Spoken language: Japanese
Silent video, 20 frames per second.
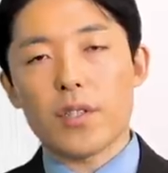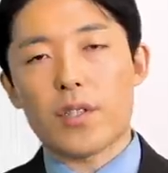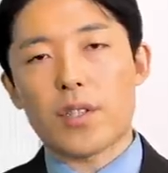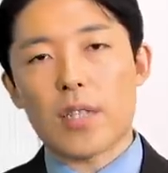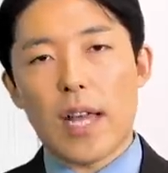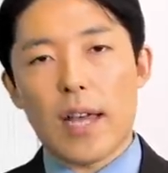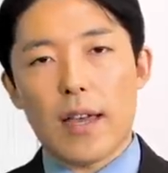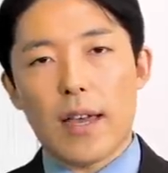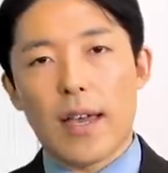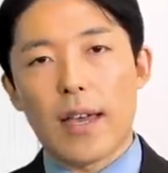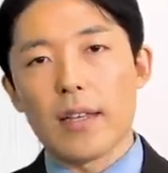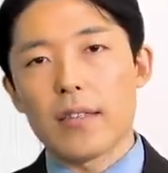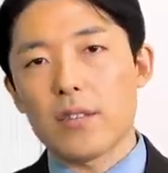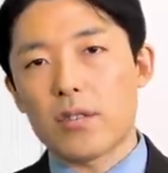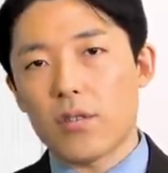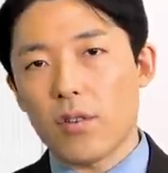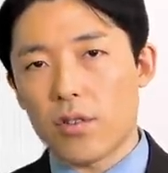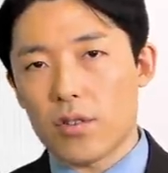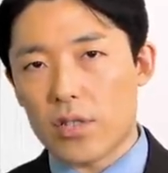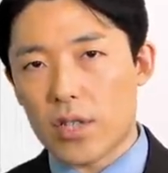にして炎
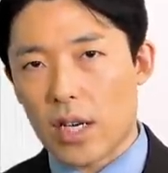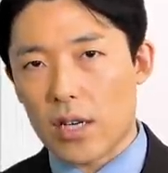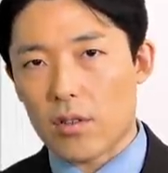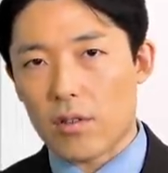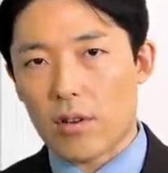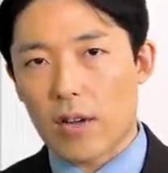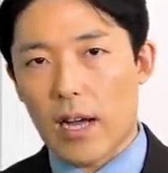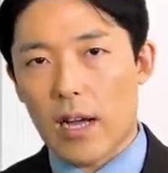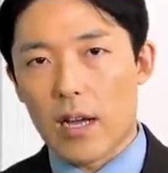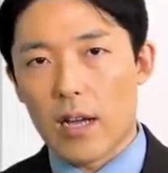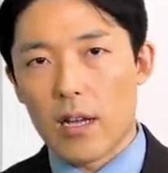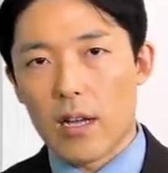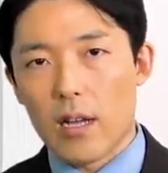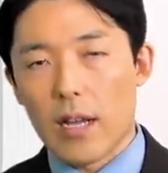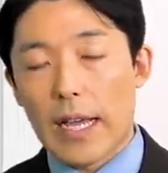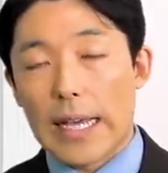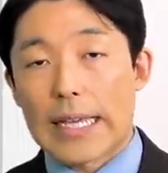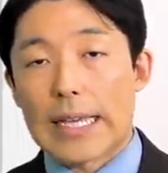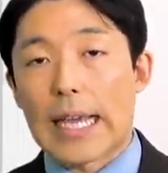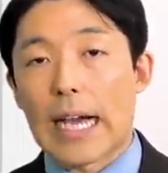上したりとか
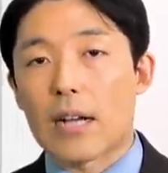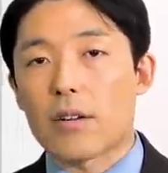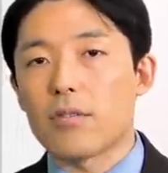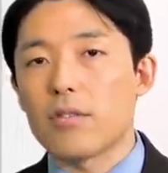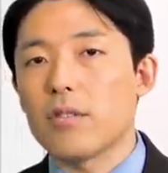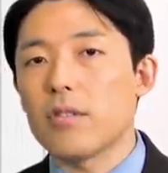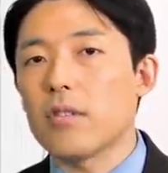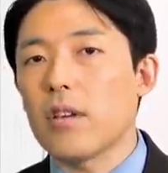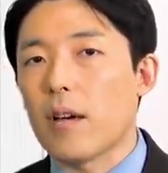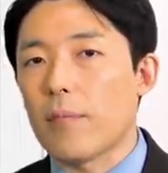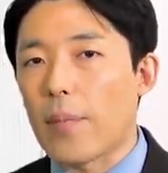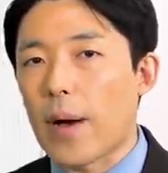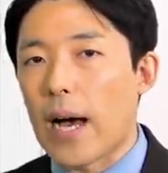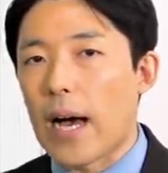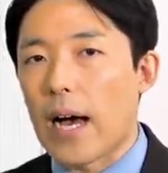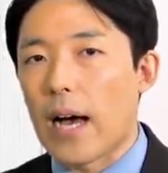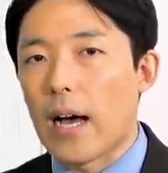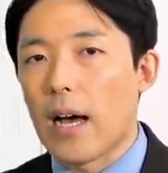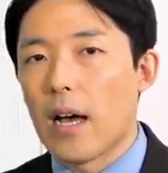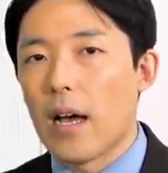逆に言え
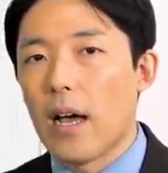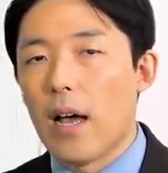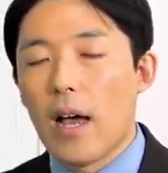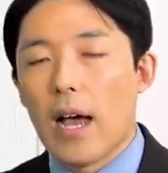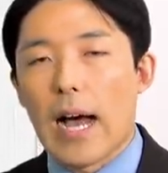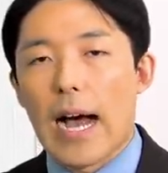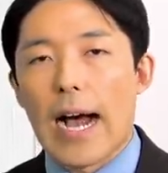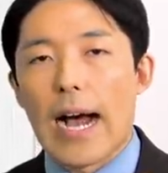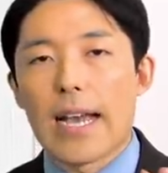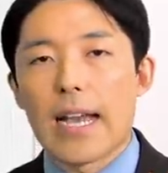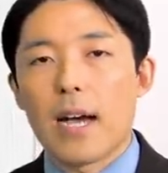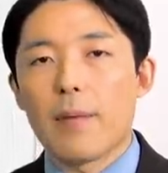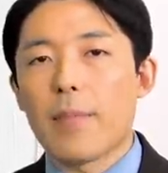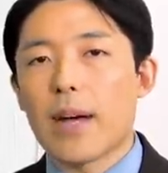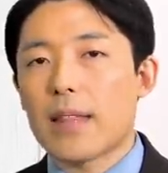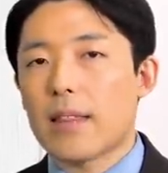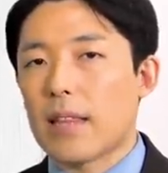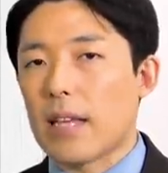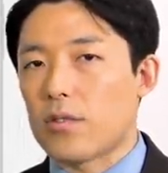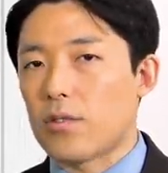ば
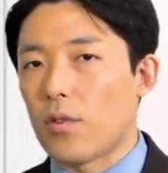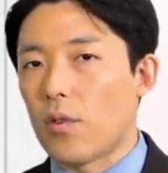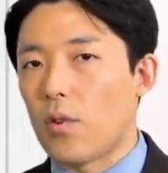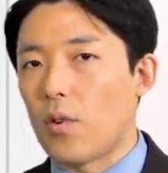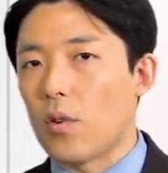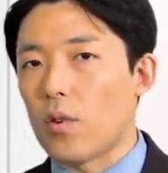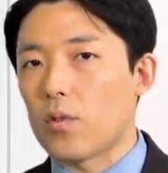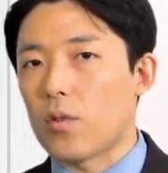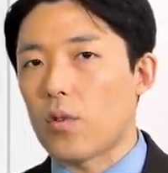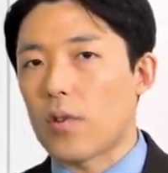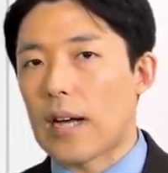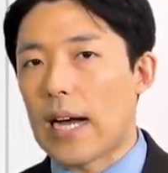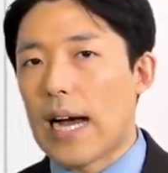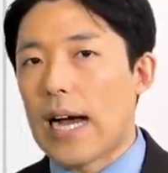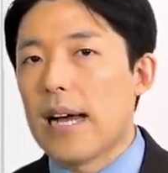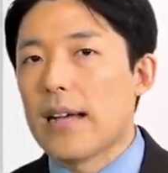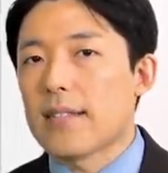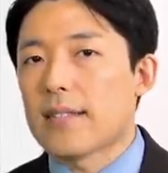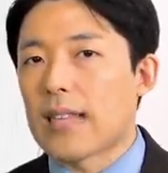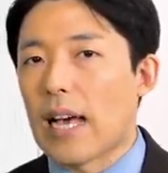誤った情報と
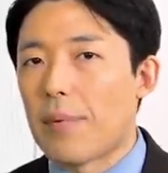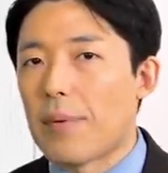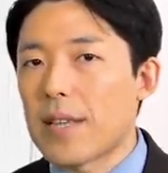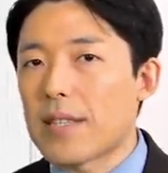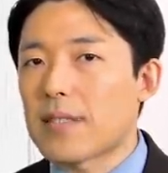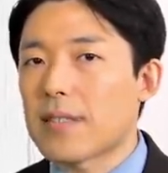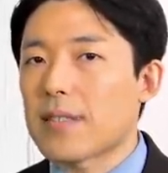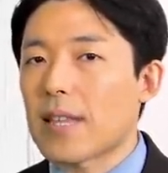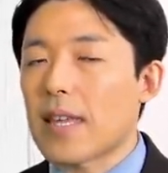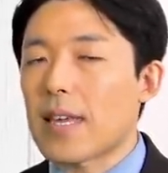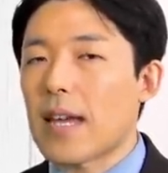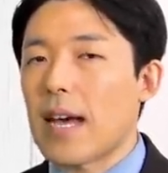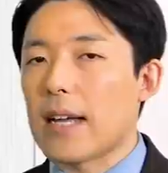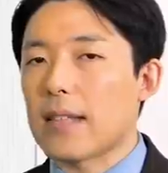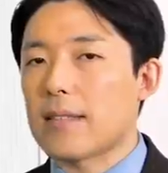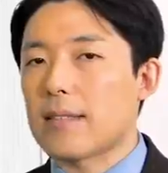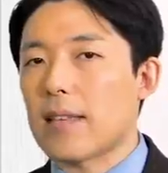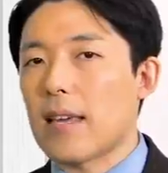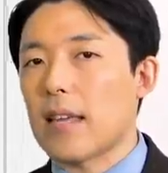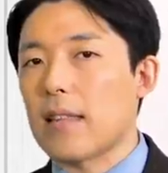か差別的
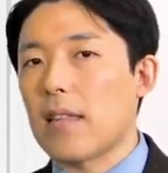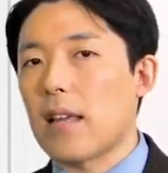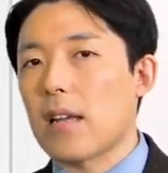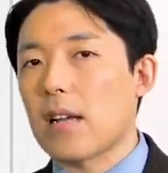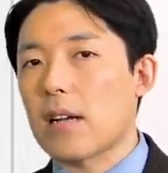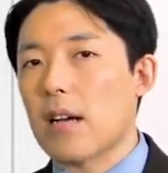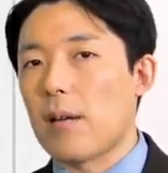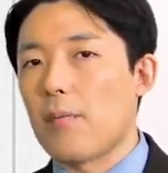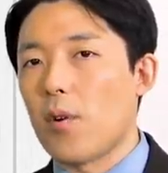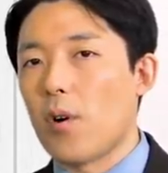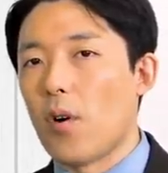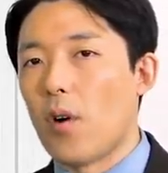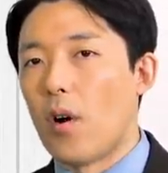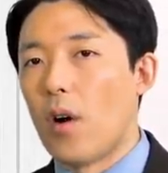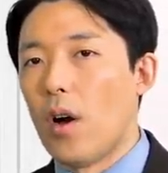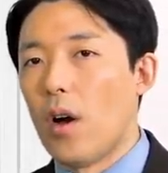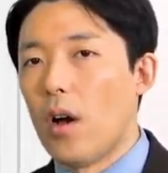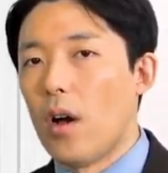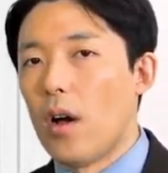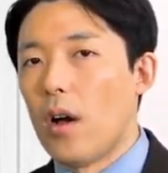発言なんか
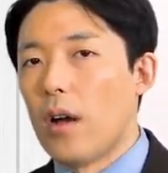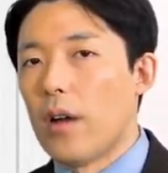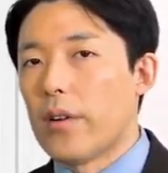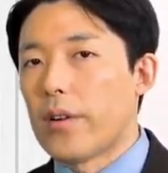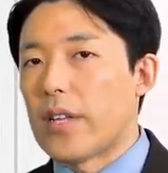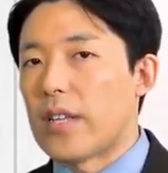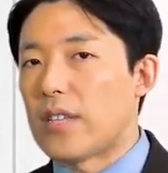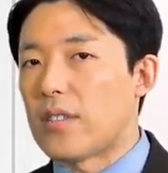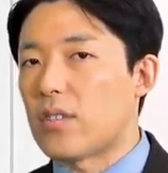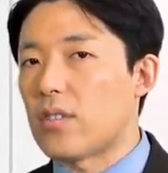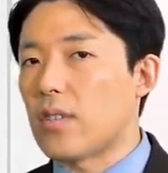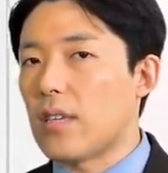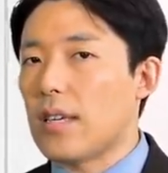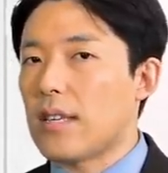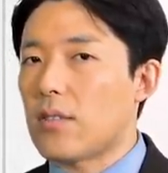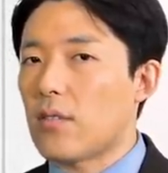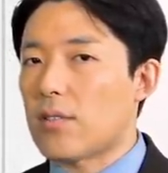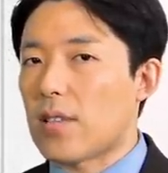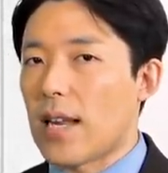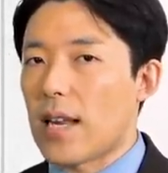も
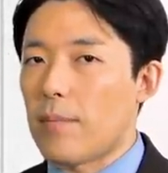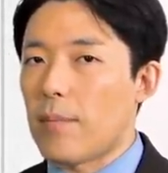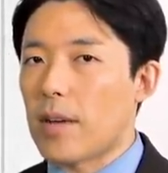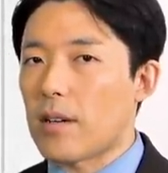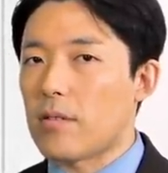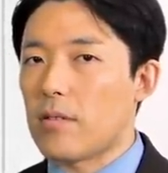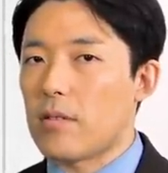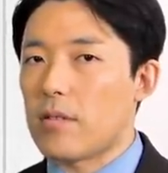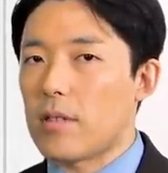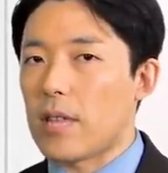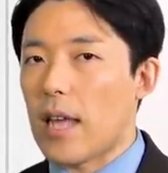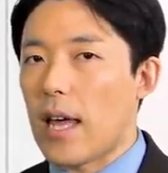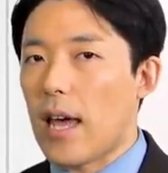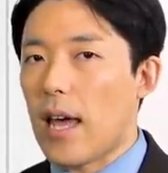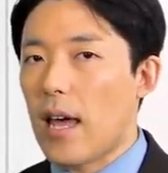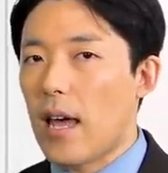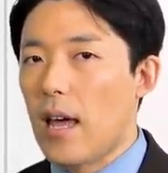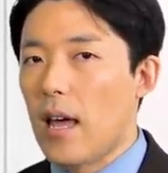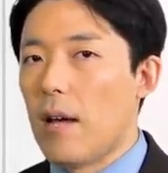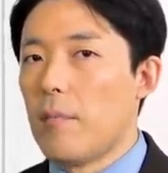リツイートされまくっ
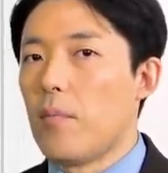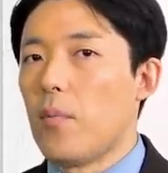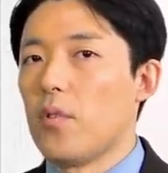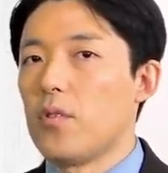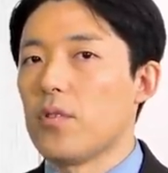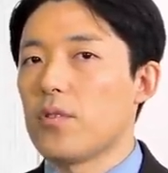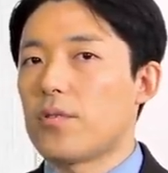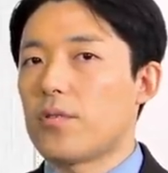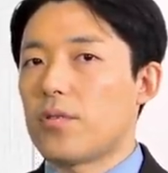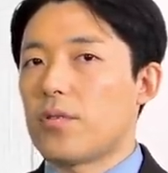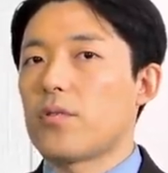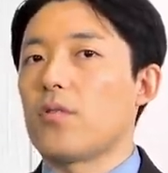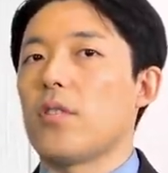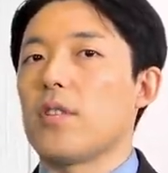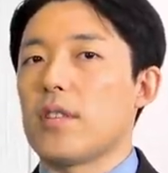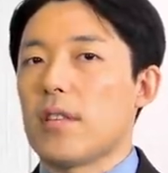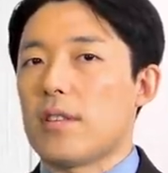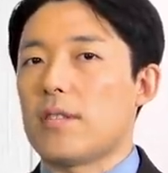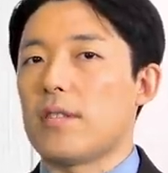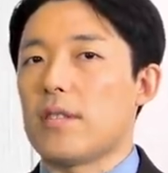てものす
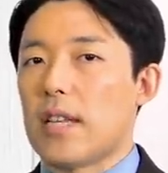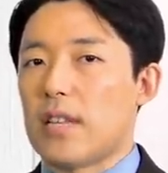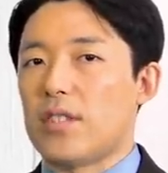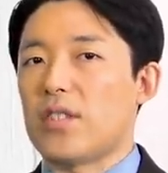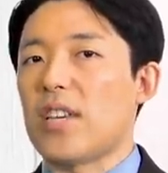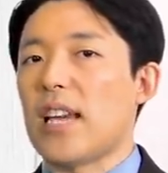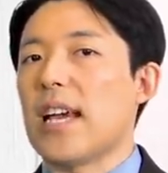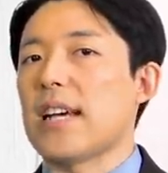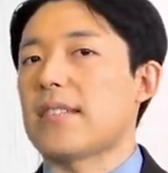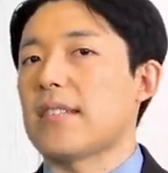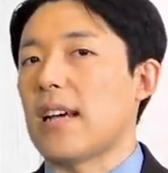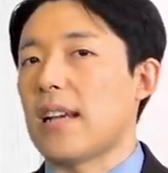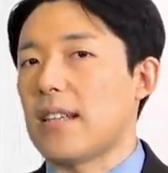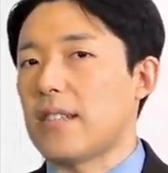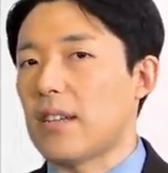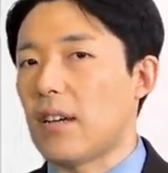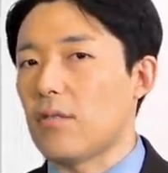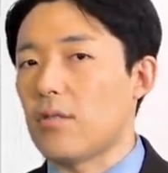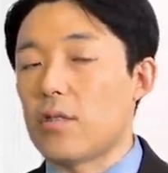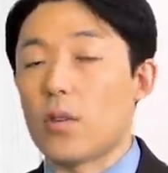ごいですねシェアされ
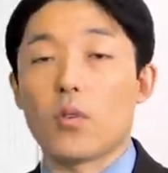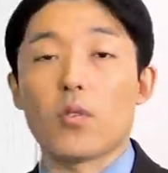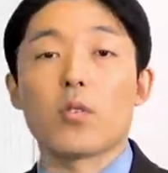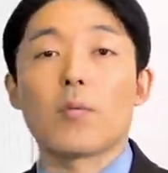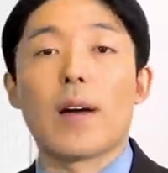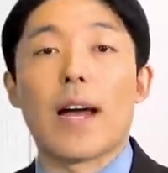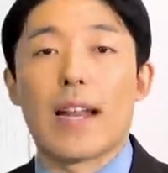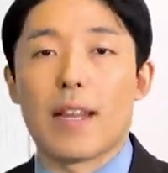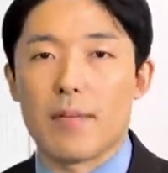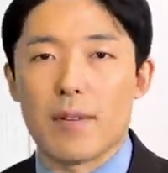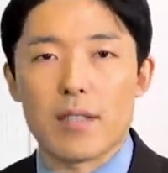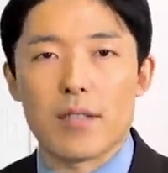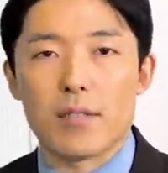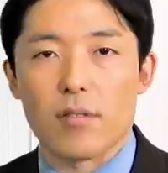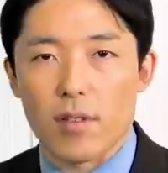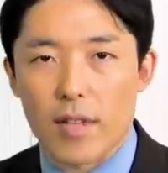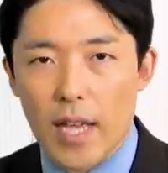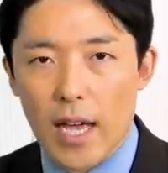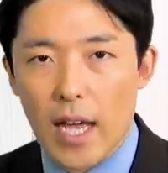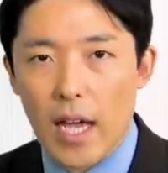ちゃうってこともあります
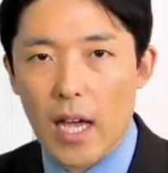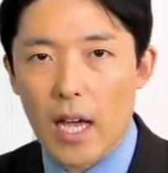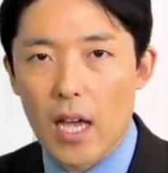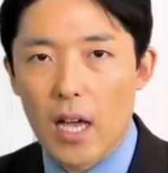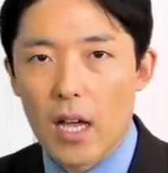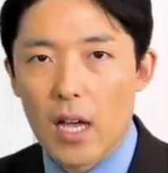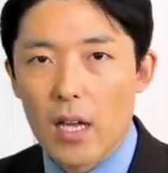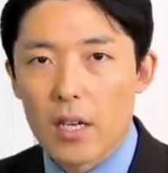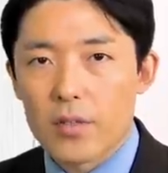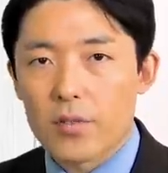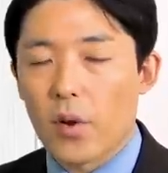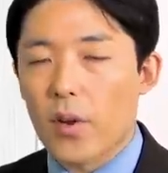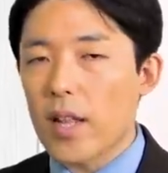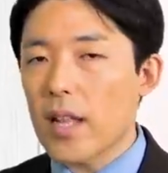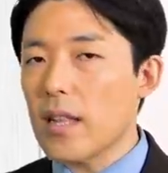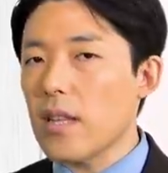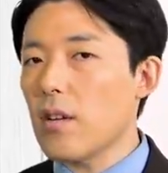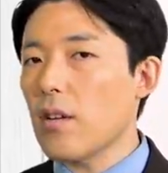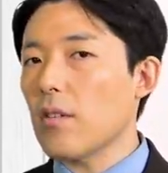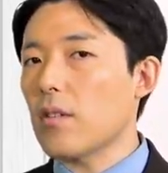よね。そ
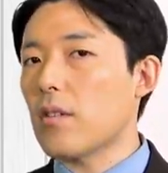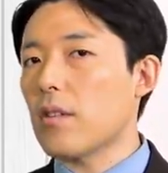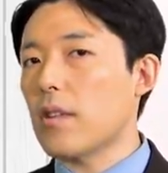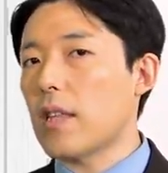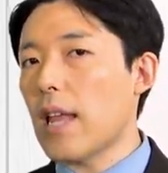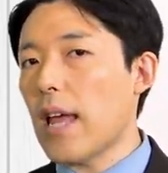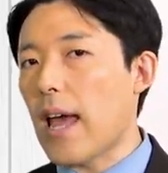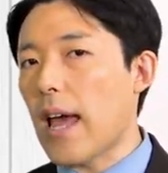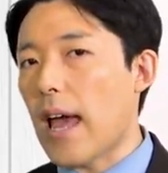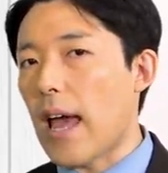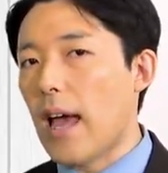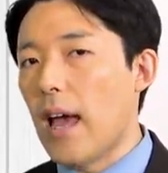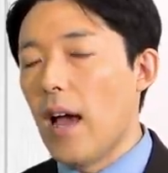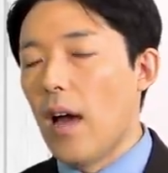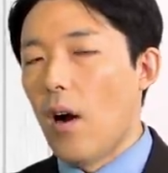れによって